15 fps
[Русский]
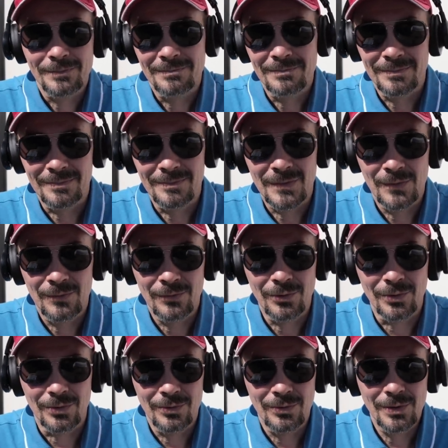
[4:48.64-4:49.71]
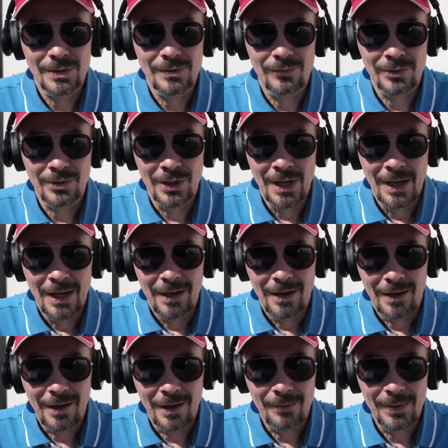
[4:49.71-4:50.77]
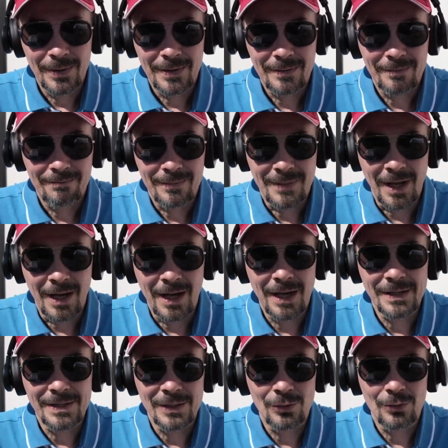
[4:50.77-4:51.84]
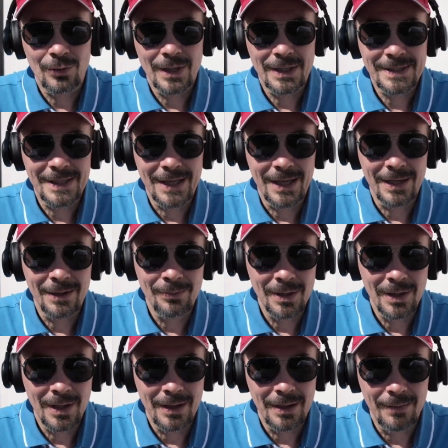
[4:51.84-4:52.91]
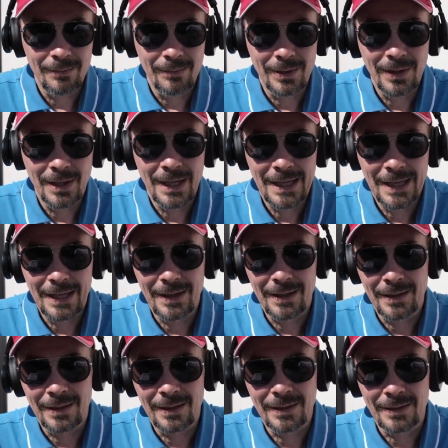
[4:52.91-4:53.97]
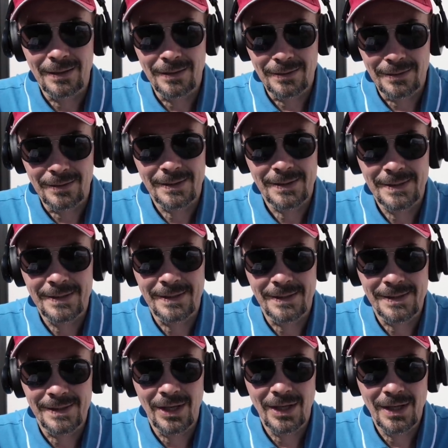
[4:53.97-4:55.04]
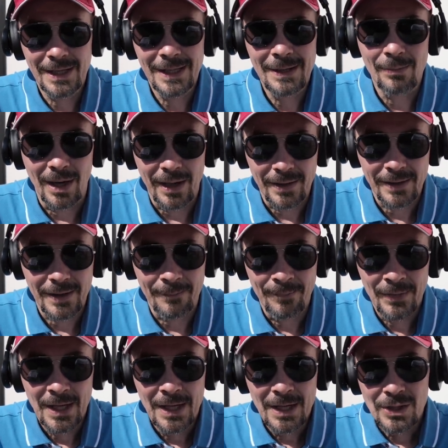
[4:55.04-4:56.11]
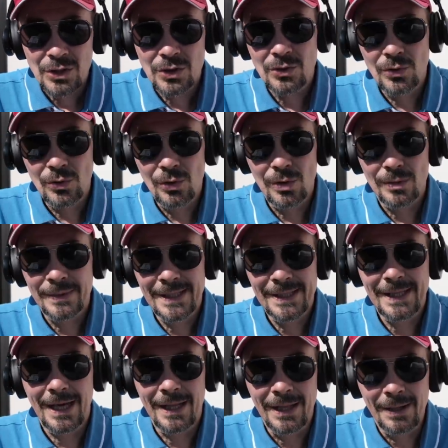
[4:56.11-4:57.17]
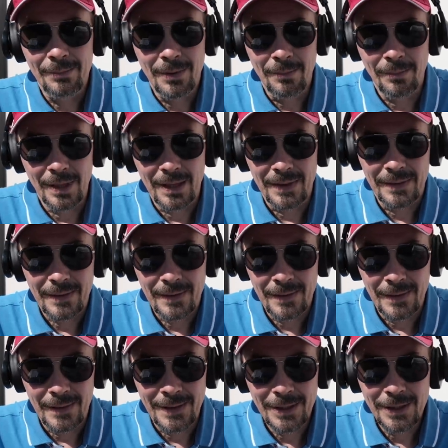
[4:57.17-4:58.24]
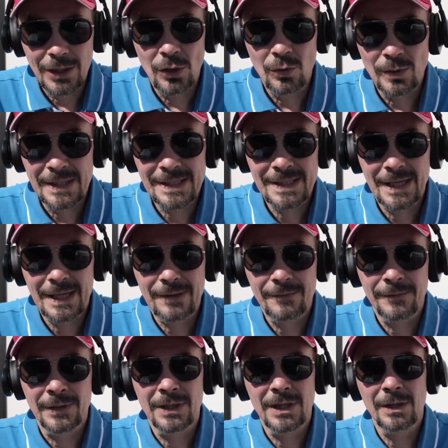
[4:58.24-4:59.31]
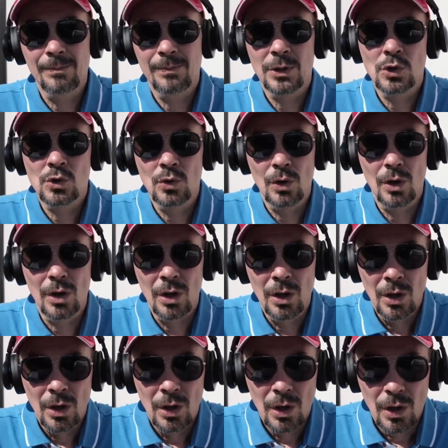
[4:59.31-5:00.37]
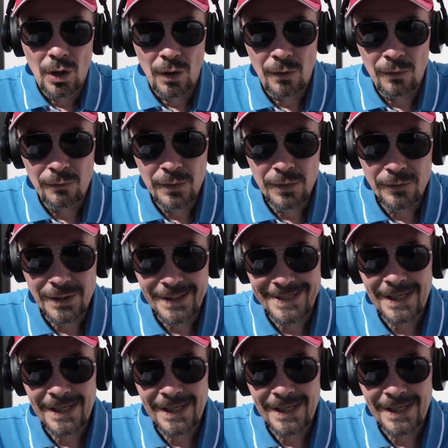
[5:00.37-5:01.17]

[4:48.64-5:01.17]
Вот, то есть вот как бы такая ситуация именно была а, с середины марта. Что на данный момент? А, неделю назад Фонтен Пажо а, вывел